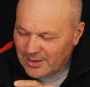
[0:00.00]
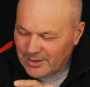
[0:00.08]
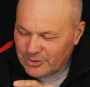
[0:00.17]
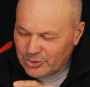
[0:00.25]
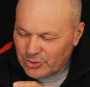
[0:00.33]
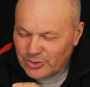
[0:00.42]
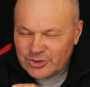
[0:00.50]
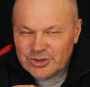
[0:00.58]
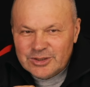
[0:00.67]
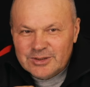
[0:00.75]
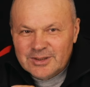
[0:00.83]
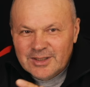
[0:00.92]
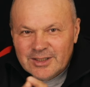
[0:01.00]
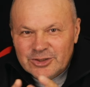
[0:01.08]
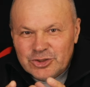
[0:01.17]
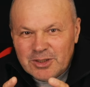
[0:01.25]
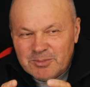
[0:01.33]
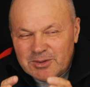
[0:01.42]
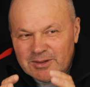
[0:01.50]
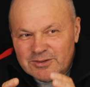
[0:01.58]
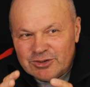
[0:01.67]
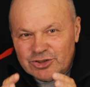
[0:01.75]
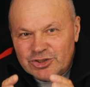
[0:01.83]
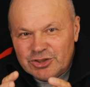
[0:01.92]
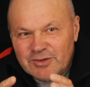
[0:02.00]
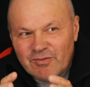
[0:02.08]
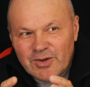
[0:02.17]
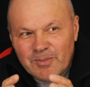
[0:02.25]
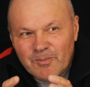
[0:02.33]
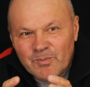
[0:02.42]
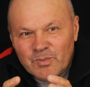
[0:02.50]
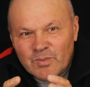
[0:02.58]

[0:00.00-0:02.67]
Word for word: еще с чем-то живым.